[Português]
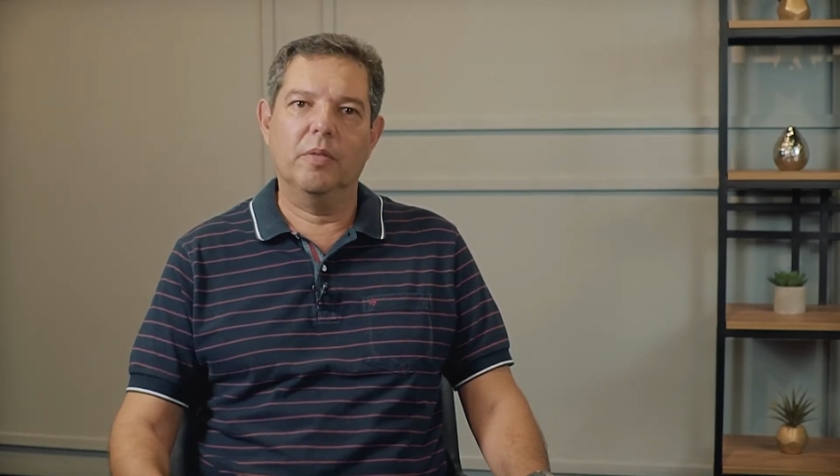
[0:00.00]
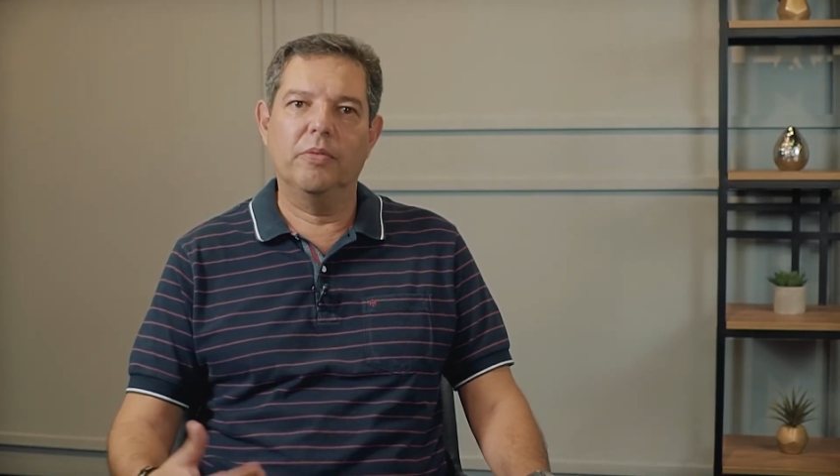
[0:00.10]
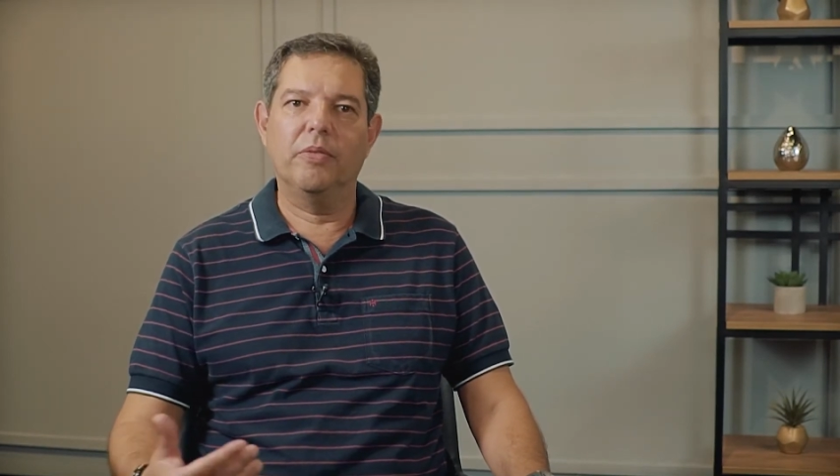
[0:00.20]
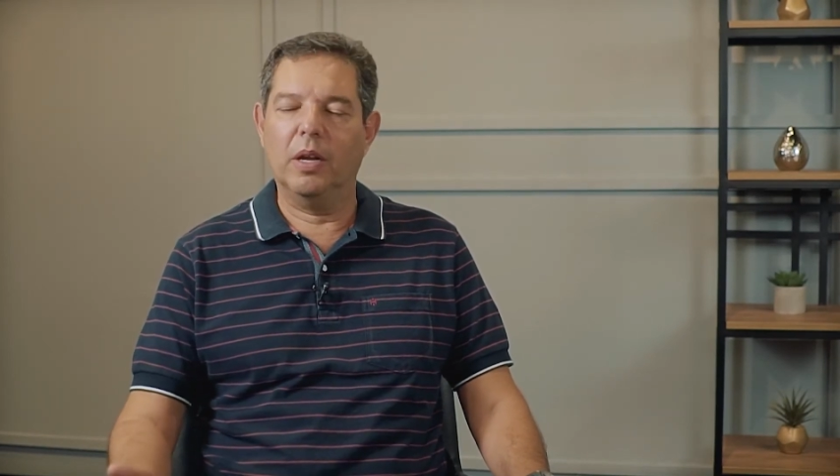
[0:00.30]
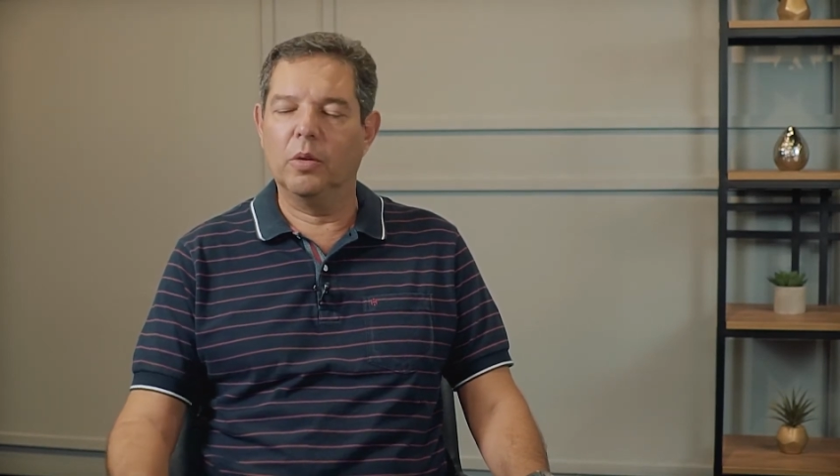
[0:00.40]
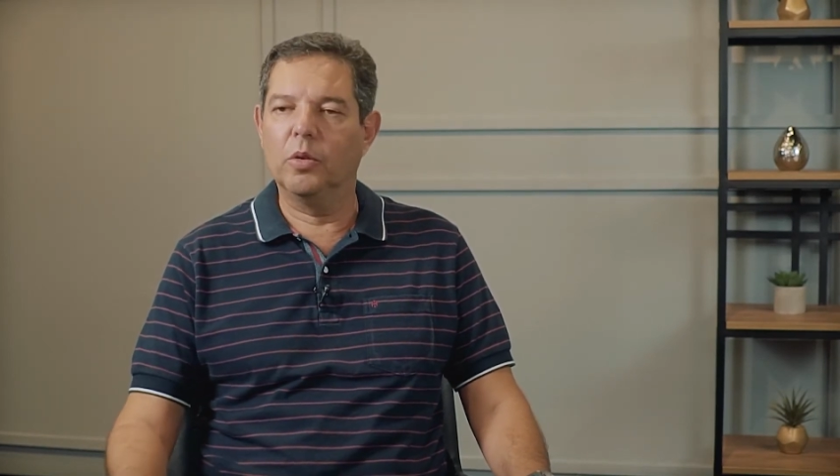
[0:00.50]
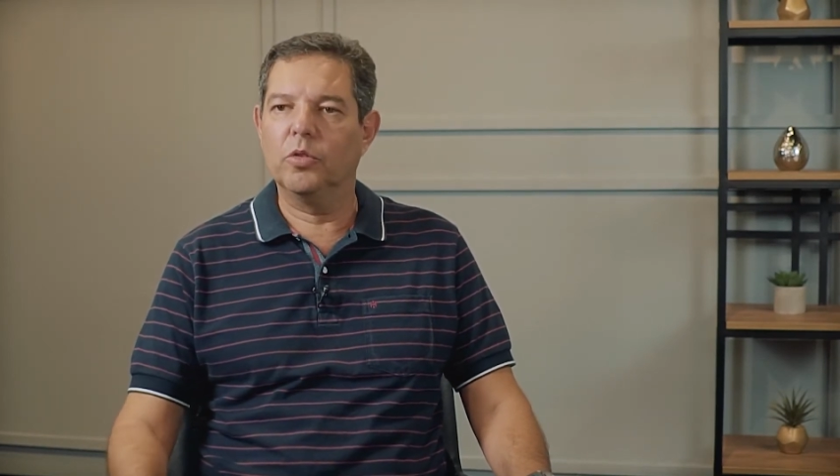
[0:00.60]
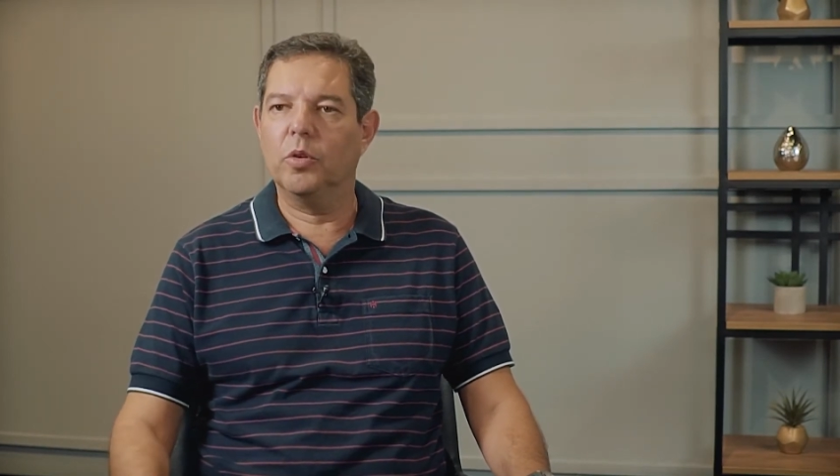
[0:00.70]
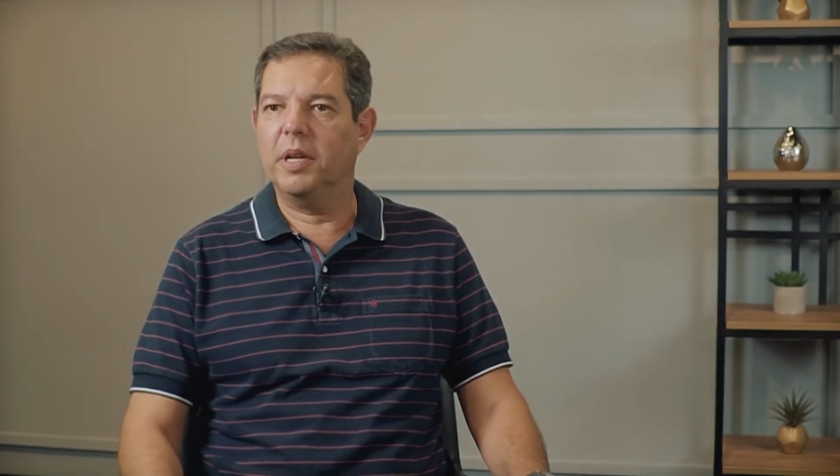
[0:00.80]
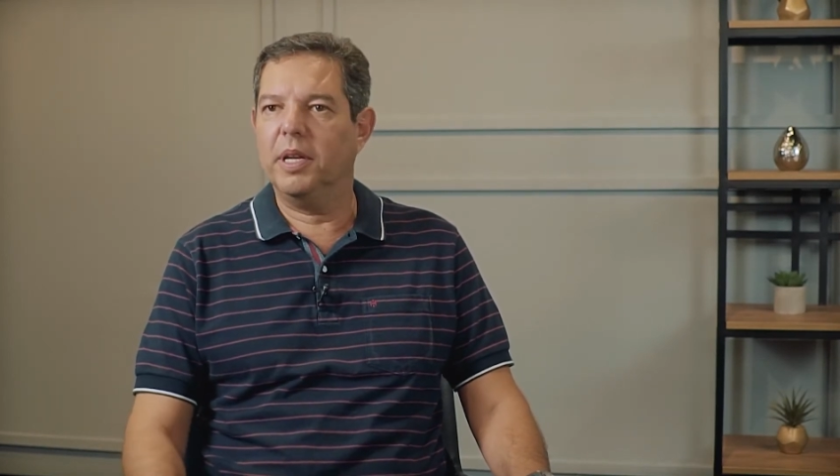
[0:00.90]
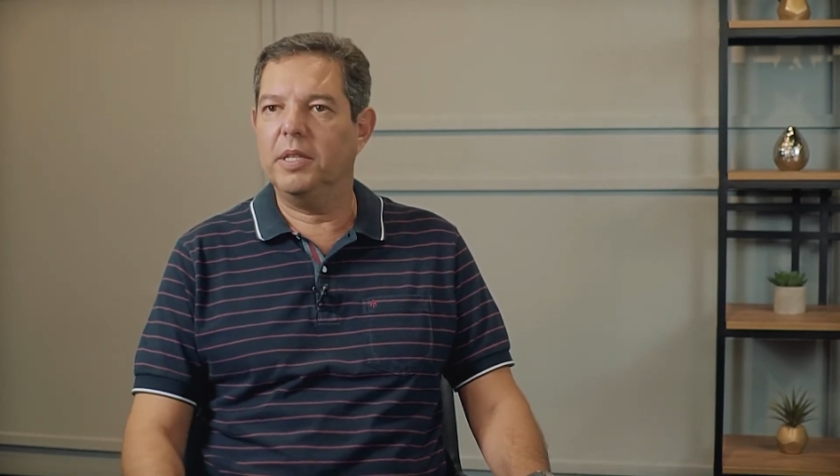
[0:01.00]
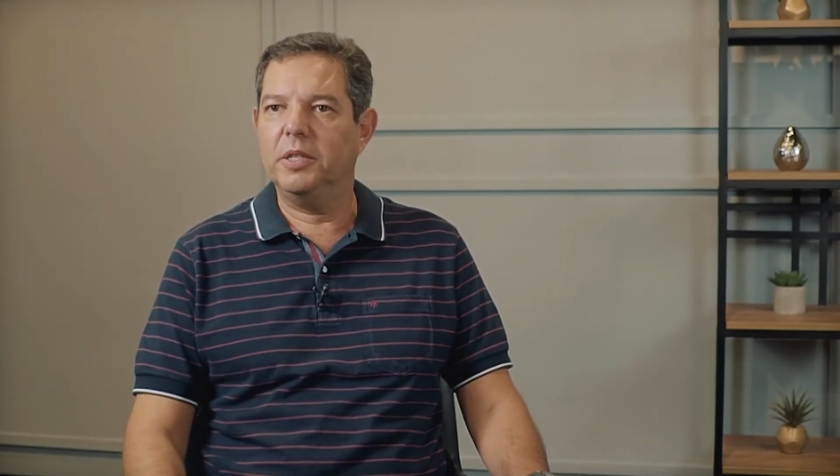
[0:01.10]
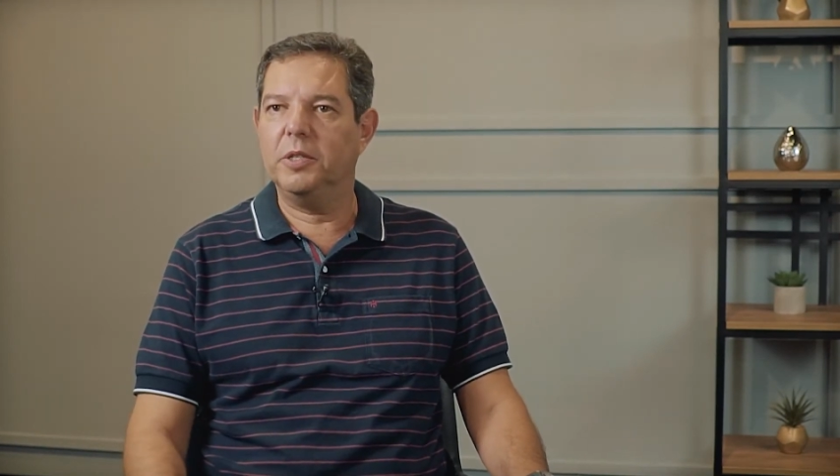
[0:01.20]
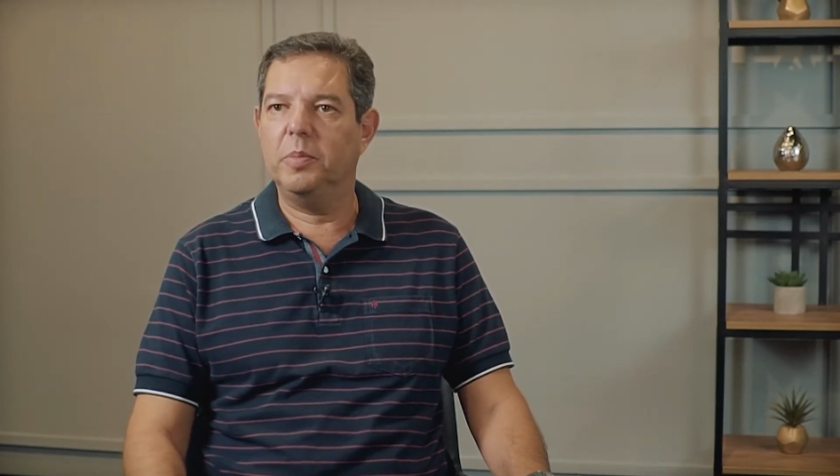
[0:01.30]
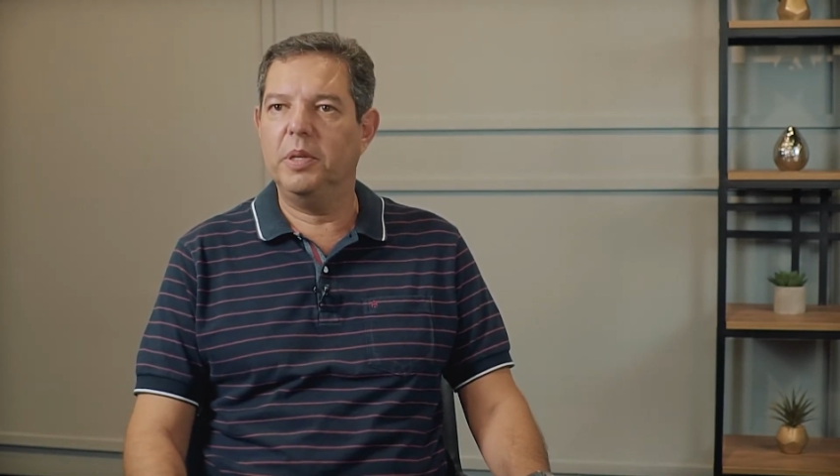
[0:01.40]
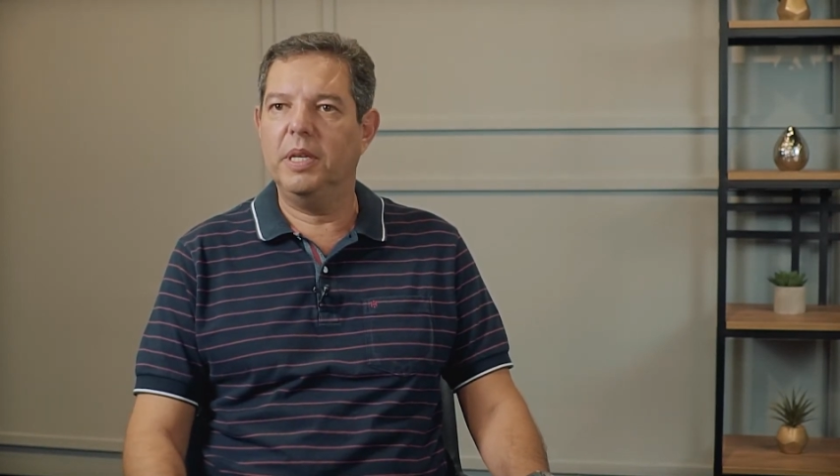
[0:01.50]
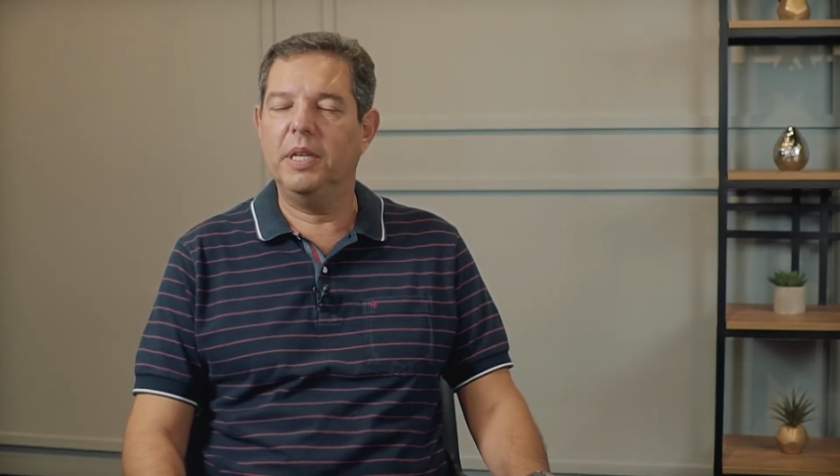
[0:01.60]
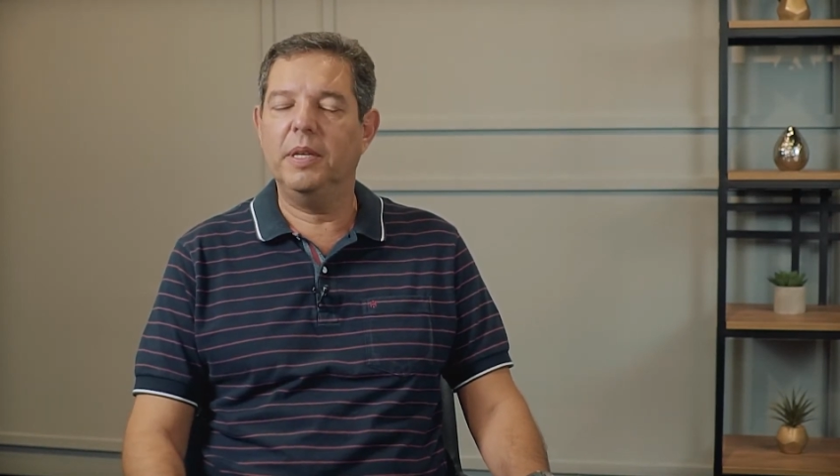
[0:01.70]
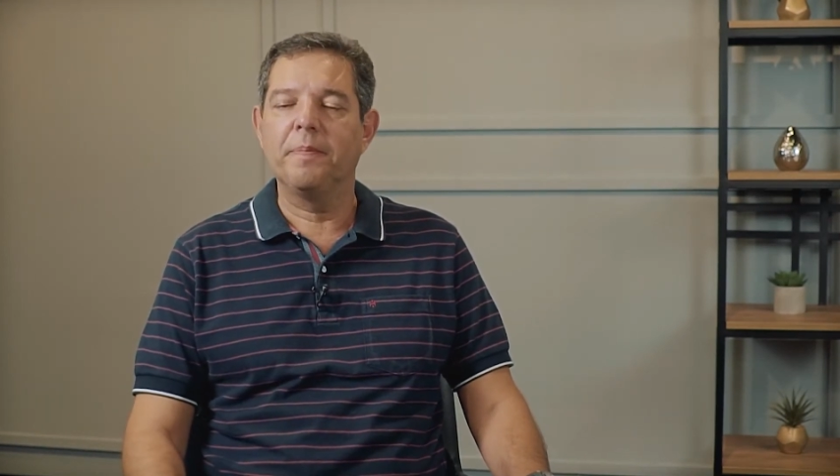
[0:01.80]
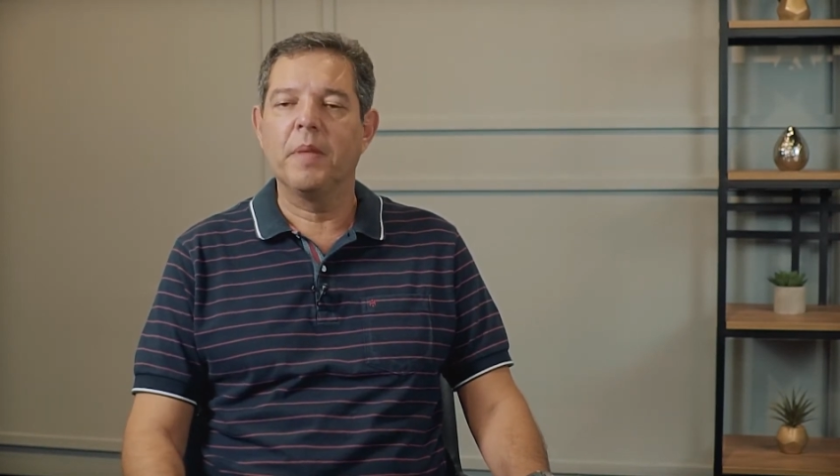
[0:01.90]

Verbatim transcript: falou sobre a Rede Inspire.